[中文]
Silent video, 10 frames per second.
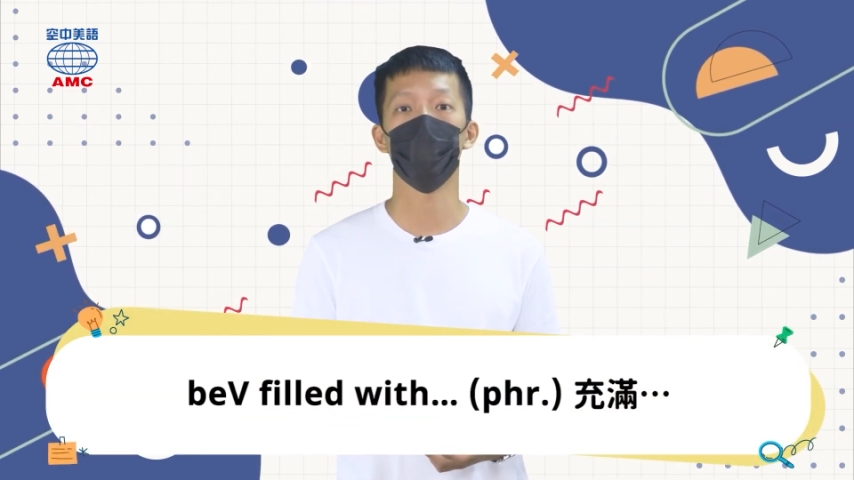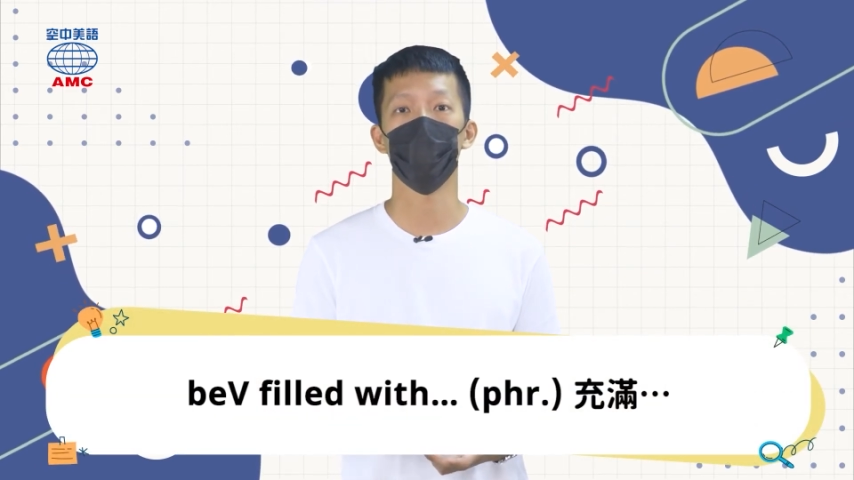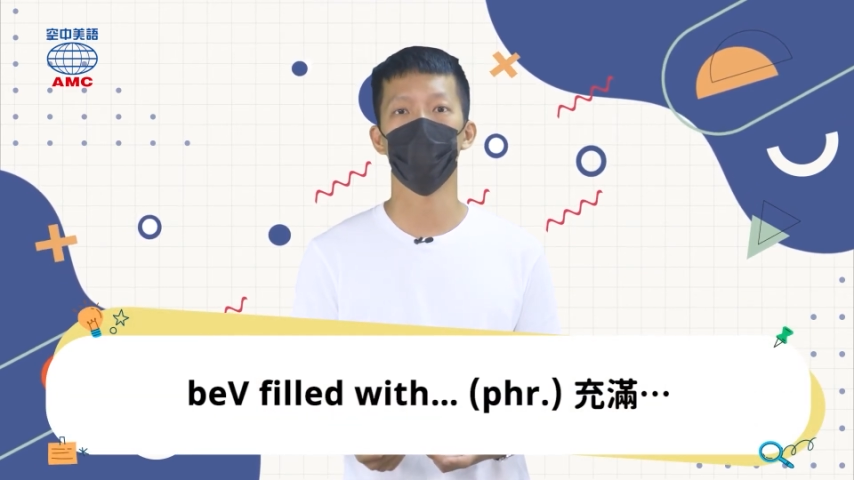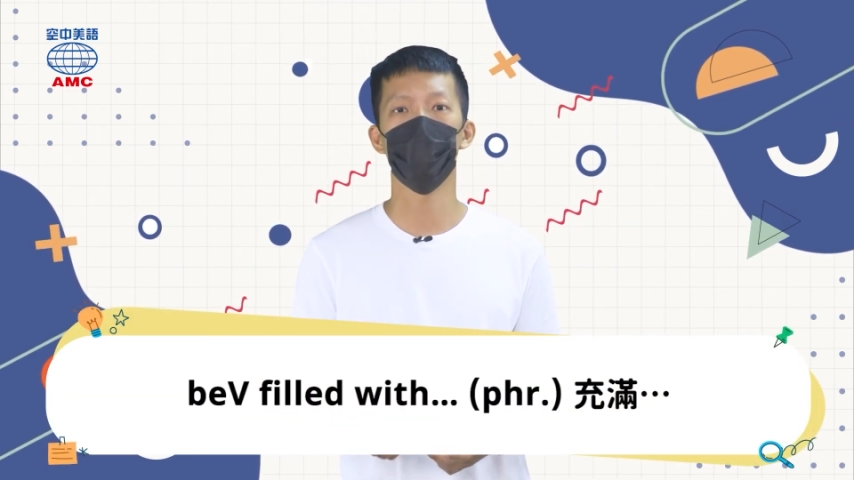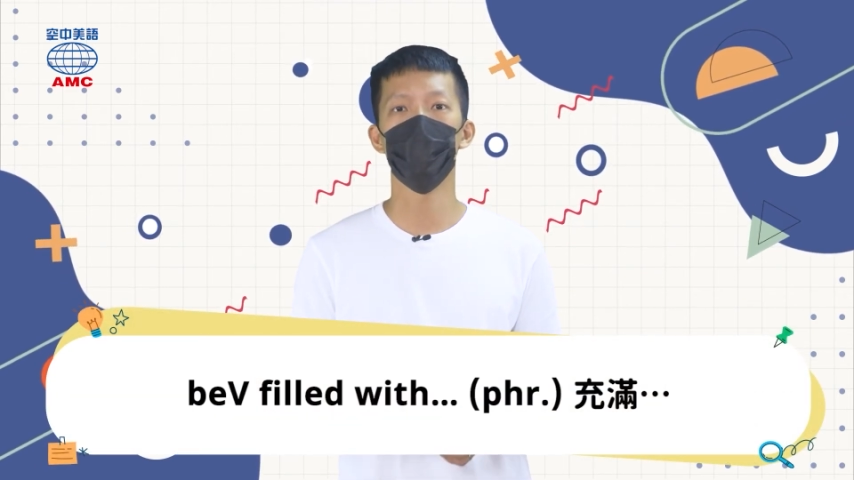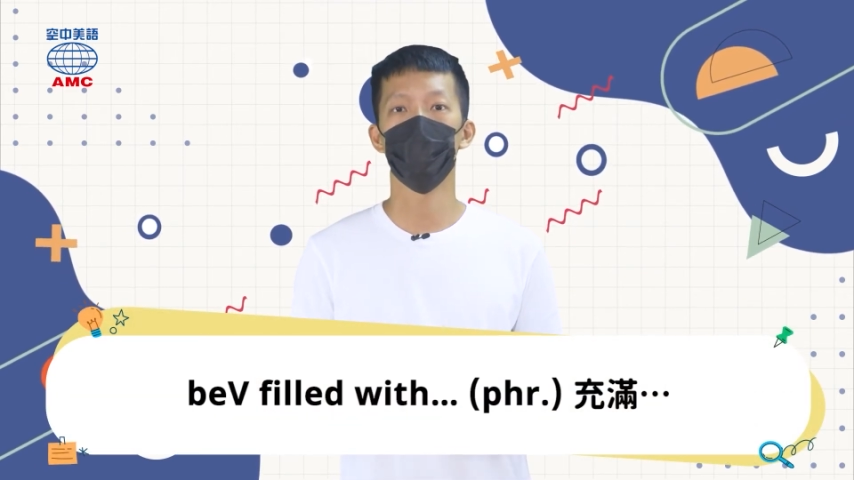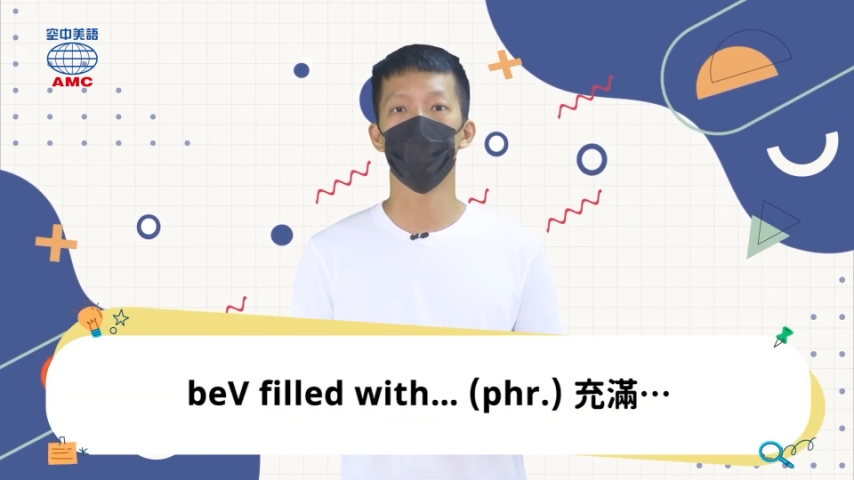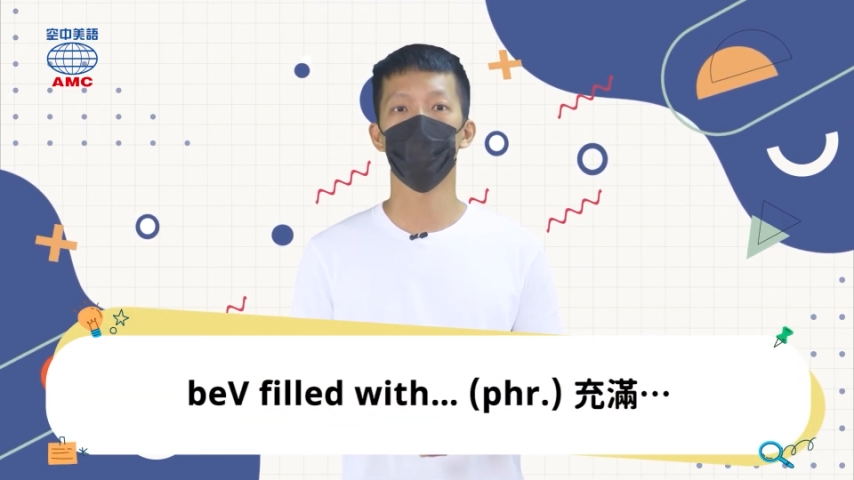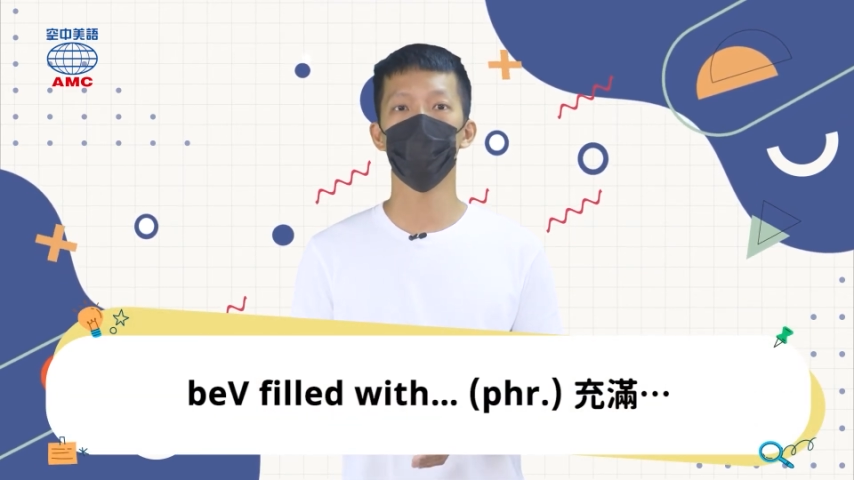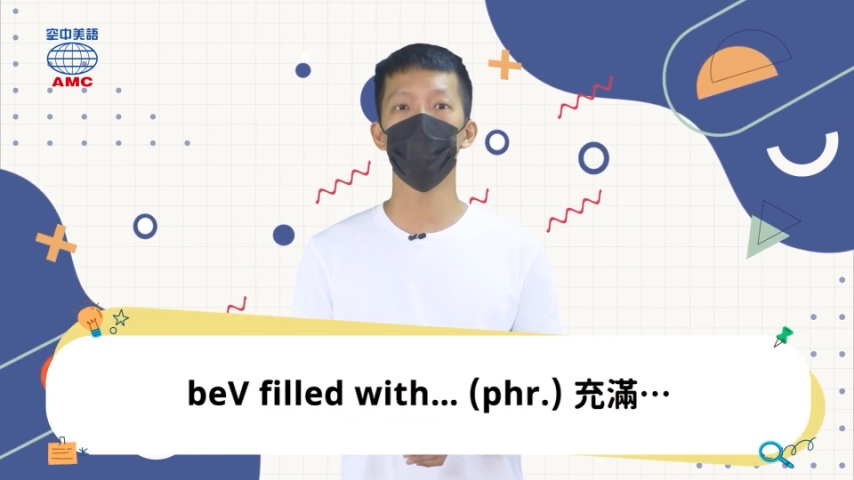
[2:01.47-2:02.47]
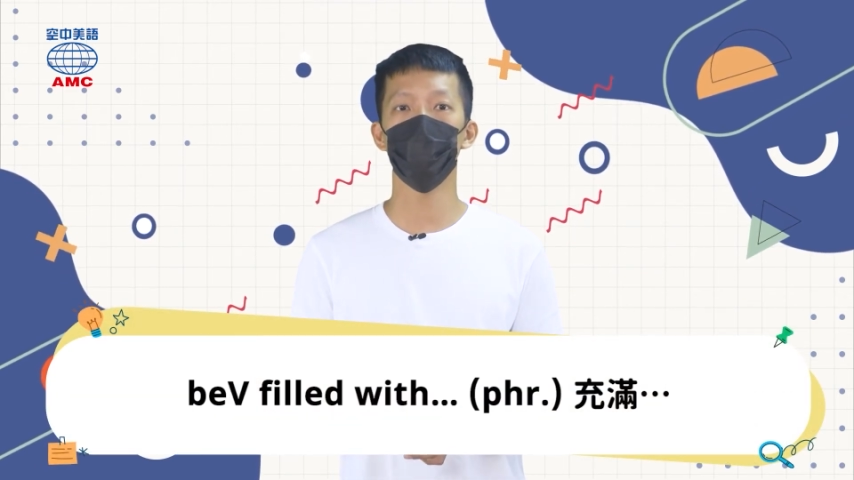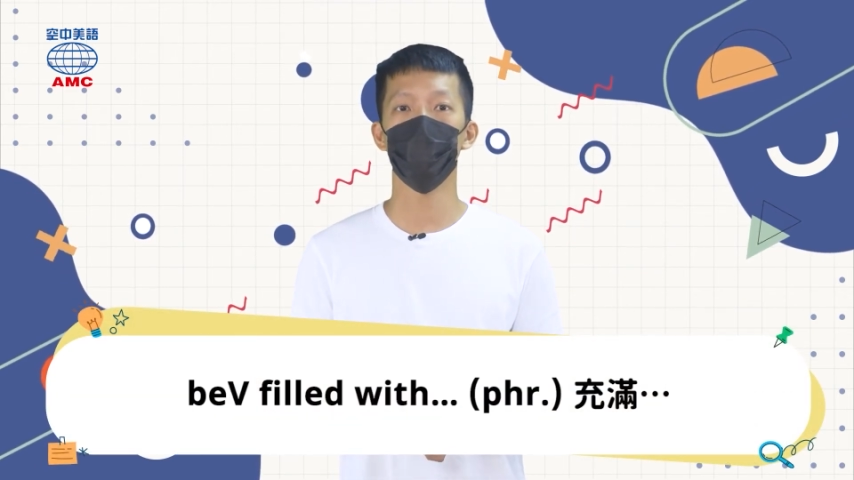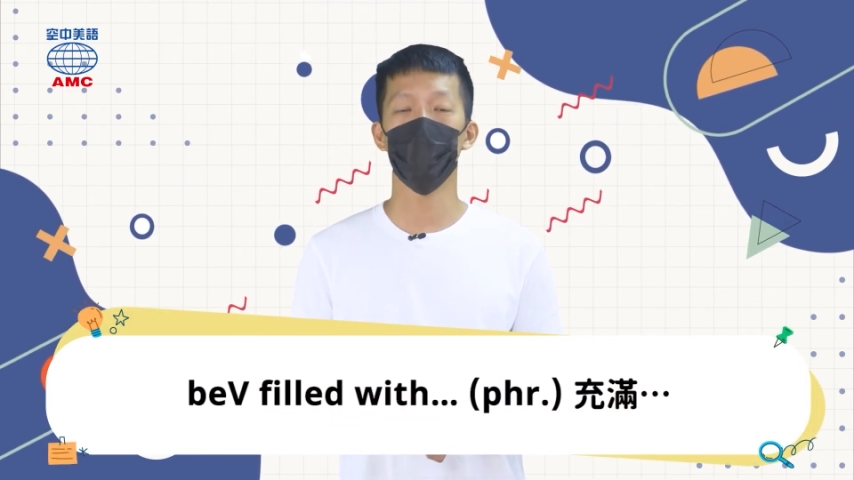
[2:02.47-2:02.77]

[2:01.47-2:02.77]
of。只不过呢，